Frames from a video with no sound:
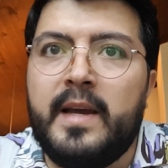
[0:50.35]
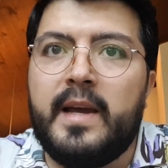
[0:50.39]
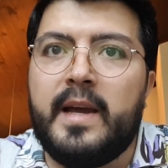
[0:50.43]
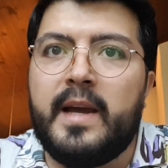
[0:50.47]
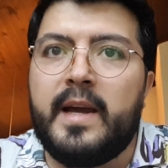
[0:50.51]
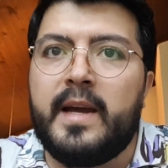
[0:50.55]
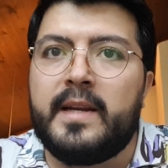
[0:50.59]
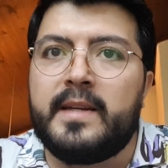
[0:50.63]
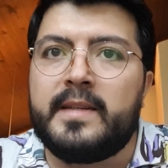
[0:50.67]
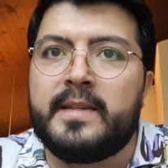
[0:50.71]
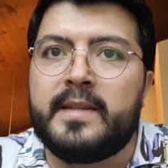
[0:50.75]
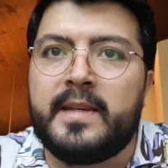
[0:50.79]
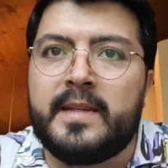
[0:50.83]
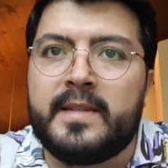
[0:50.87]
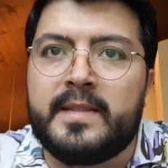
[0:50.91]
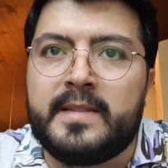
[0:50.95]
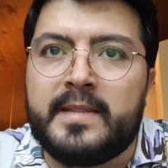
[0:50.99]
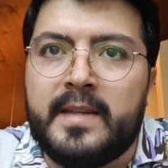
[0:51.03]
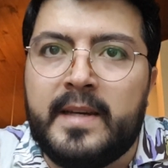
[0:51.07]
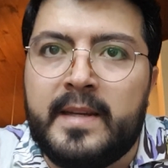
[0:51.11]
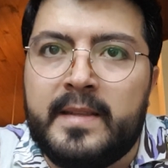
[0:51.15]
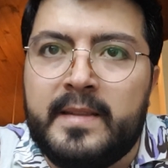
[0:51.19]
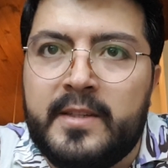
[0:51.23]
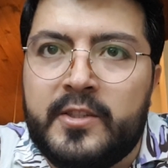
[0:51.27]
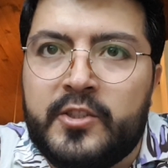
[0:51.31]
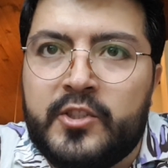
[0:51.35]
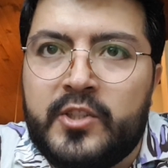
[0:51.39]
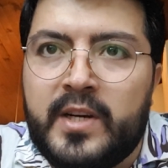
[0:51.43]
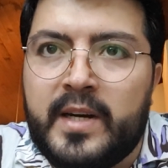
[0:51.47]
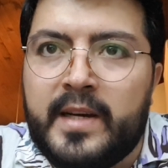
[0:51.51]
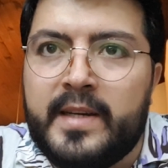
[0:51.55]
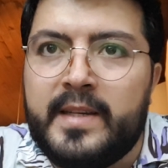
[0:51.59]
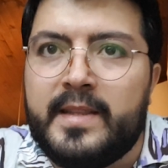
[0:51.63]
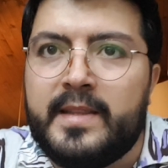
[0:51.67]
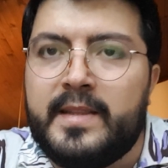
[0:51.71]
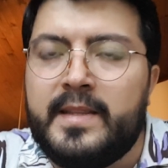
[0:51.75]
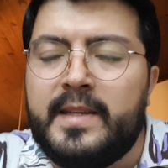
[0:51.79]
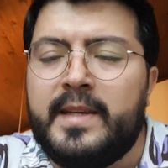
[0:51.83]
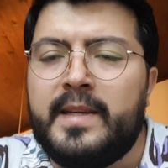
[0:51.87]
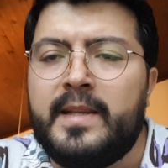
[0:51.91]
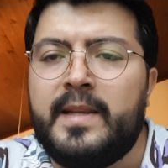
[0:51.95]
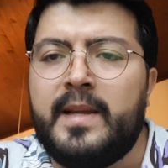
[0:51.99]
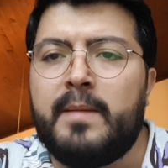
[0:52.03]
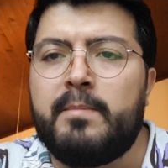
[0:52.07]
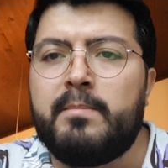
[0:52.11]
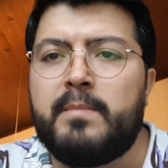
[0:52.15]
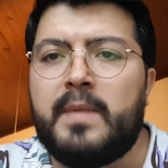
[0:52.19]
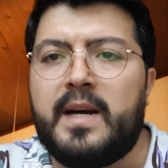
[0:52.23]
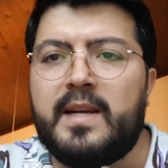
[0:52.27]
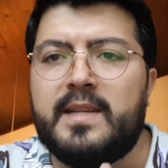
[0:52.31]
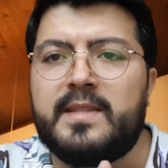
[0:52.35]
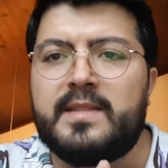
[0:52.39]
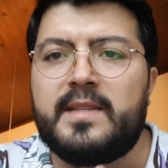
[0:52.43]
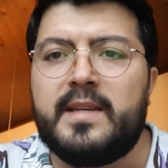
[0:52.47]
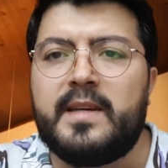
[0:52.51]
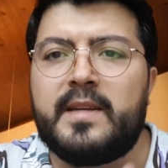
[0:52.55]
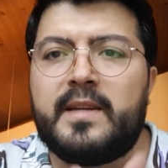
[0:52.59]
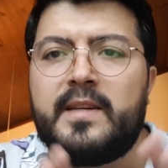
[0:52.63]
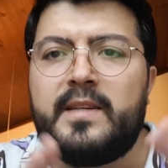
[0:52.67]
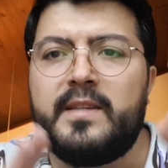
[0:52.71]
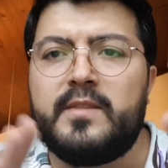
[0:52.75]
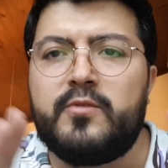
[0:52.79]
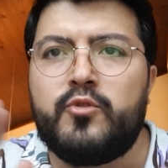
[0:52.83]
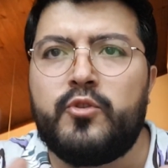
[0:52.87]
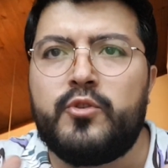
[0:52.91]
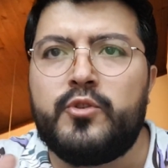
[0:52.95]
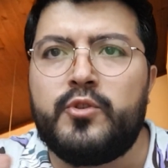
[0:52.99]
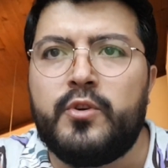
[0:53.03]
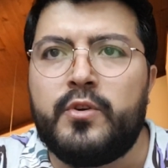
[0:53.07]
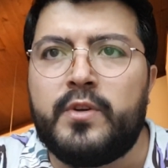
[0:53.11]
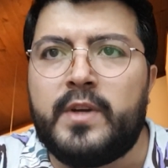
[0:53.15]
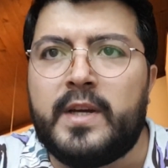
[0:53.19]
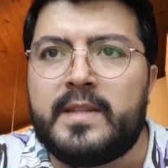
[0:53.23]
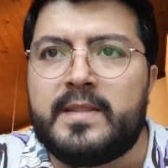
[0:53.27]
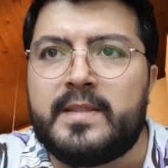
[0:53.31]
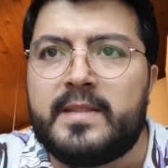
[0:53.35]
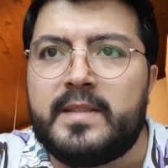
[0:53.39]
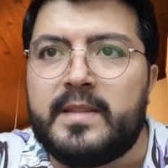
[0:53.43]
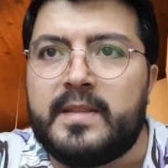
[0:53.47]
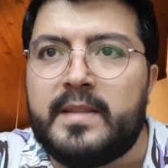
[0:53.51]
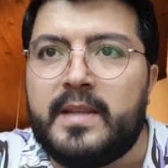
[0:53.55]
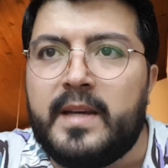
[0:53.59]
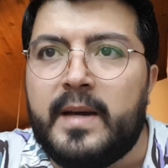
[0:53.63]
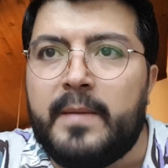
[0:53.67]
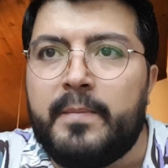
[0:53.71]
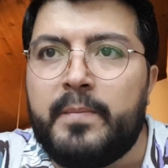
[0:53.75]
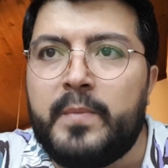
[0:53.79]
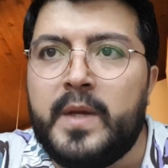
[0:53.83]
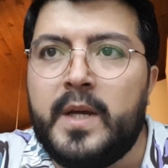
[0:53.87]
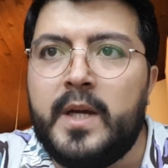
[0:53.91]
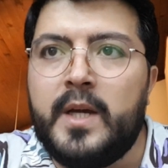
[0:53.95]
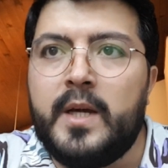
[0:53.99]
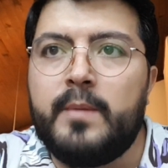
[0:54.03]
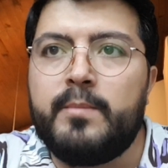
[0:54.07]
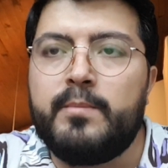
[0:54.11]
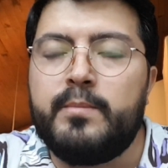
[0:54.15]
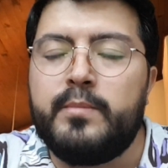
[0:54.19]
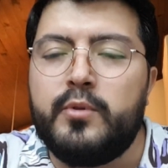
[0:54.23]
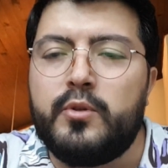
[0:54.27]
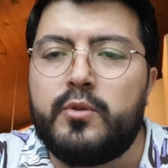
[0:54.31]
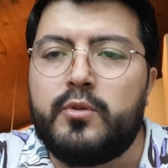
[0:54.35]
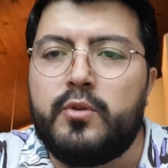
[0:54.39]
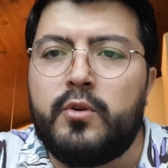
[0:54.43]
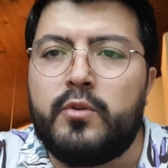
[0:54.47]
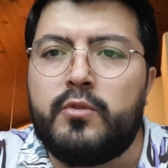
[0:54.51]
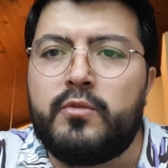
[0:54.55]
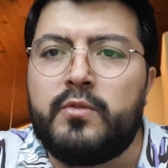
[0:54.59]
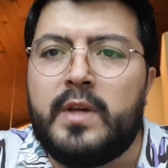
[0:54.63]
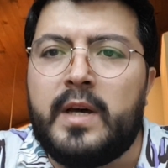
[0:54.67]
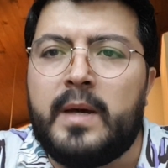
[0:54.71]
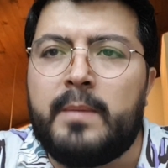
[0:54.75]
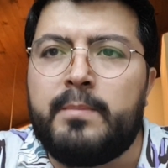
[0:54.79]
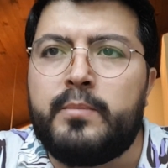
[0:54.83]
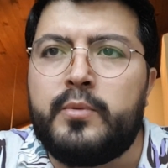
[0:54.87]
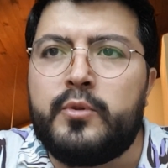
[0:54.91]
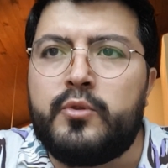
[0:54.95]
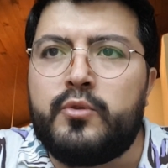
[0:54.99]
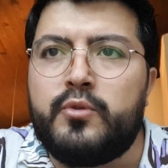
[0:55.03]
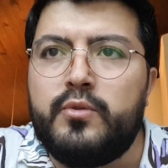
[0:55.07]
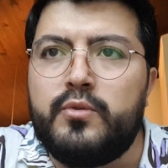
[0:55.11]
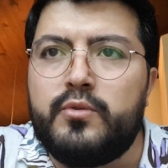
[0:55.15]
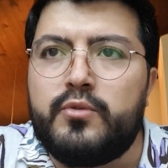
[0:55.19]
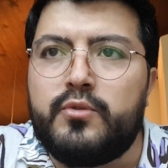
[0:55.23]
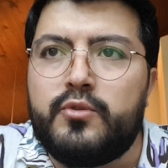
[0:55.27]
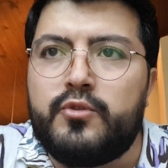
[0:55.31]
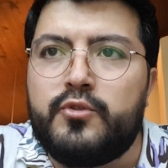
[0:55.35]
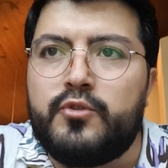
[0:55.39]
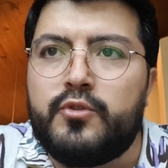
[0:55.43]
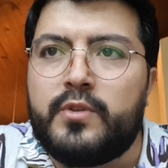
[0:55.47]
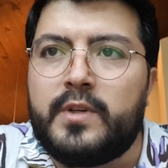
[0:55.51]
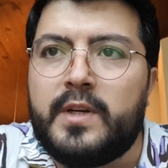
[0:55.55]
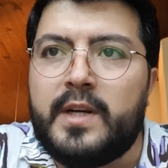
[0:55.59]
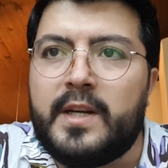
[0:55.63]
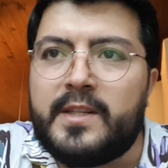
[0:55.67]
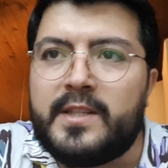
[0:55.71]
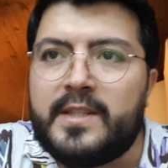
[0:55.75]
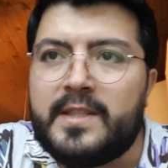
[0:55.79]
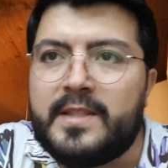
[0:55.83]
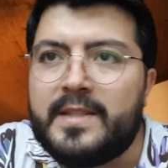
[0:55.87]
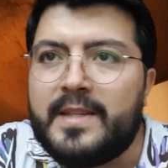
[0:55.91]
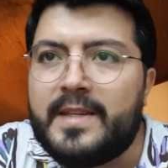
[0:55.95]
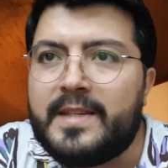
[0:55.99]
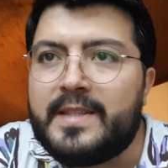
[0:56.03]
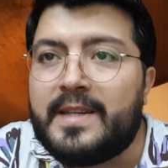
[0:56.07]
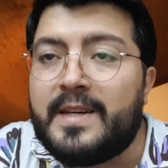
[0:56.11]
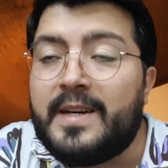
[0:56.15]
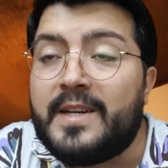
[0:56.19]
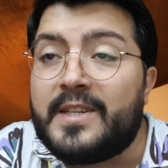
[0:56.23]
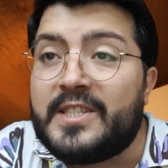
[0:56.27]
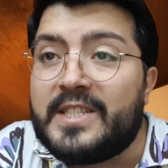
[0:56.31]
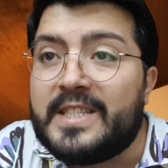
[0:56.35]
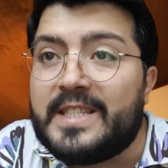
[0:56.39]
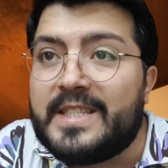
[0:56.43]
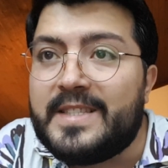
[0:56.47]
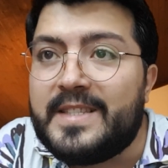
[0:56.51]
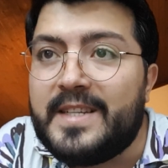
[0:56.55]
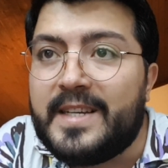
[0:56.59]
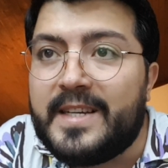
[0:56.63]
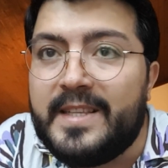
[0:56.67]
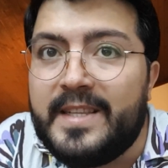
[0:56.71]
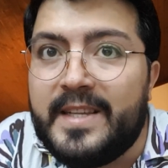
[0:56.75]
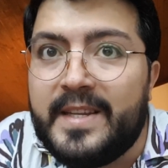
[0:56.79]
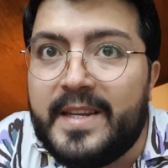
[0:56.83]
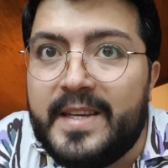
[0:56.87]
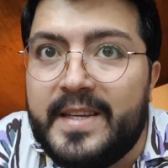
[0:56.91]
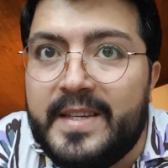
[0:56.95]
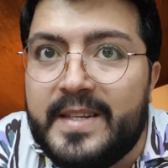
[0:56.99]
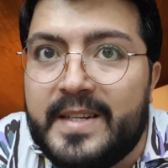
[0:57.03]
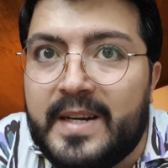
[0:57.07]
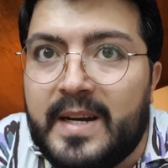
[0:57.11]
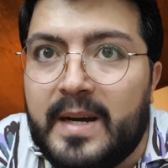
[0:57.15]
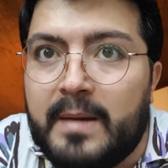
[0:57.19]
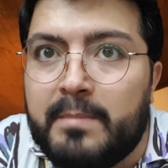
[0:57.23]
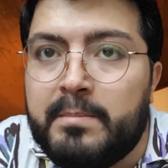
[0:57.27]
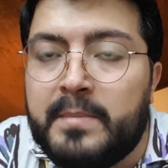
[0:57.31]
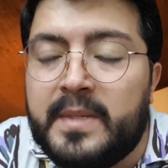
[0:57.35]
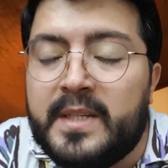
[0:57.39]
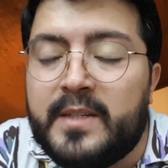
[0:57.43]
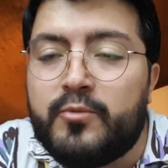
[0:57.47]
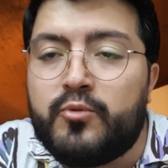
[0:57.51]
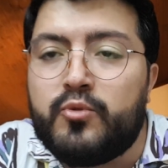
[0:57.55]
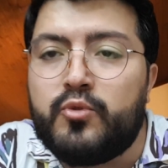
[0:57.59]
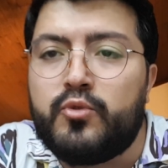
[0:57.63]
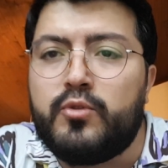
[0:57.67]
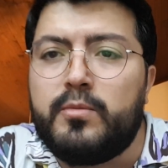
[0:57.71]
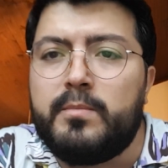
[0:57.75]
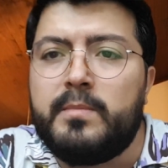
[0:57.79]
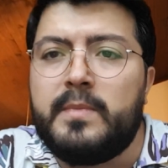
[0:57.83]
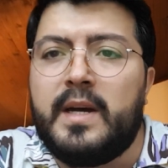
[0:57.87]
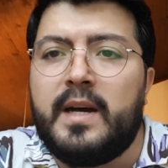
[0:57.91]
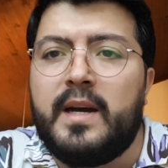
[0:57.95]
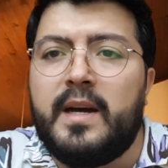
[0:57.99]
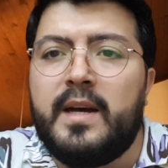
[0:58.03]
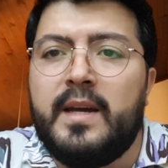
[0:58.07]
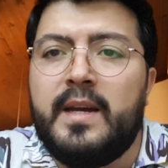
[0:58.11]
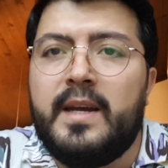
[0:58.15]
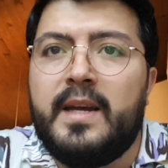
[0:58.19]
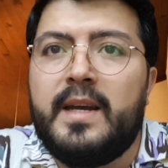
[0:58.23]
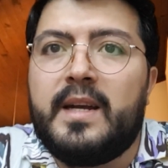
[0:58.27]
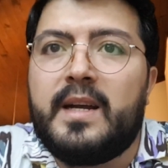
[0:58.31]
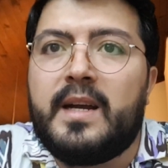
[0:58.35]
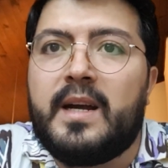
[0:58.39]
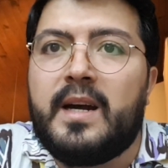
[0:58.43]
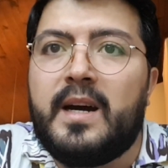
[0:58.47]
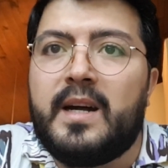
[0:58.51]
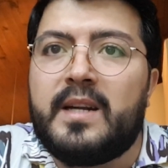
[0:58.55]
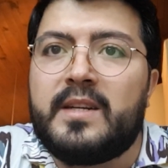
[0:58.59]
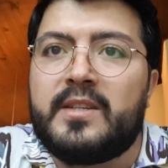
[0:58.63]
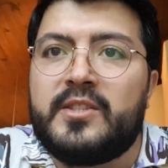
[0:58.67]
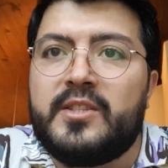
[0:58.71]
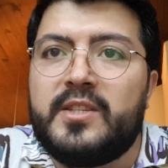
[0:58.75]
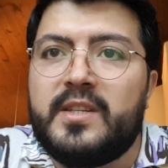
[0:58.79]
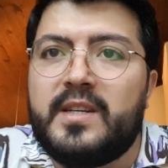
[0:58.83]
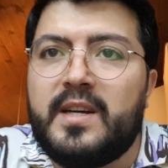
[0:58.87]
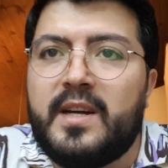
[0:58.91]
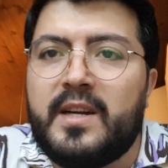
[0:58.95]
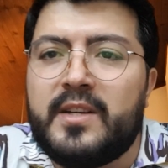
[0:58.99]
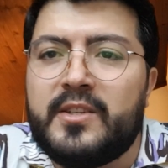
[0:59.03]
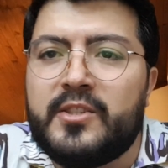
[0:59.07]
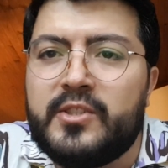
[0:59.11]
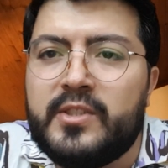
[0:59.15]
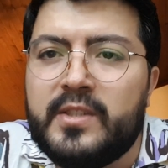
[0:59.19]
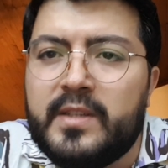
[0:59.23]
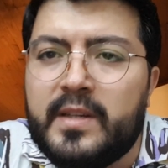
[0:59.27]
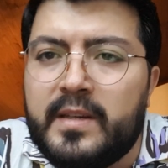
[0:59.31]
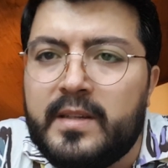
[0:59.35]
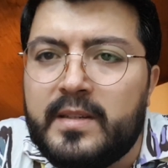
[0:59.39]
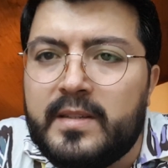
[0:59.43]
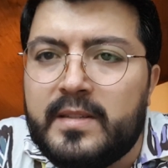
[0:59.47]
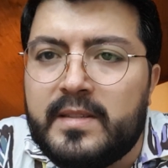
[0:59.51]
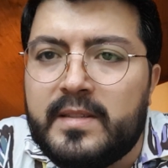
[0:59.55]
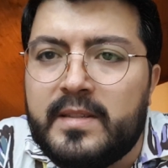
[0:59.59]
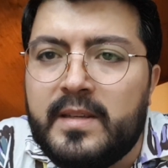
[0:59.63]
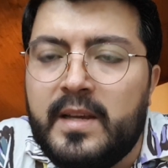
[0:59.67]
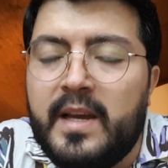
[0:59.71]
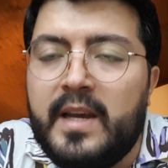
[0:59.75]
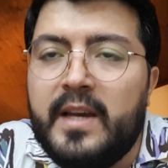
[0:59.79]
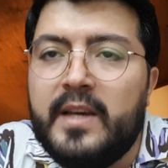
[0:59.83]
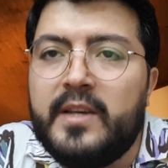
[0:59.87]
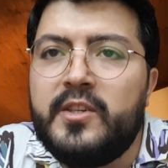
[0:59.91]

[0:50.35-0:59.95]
Herkes kendi şahitliğiyle manzarayı görüyor aslında bu konuda bütün suçu karşısında, karşısındakilere yıkan bir durumla karşı karşıyayız.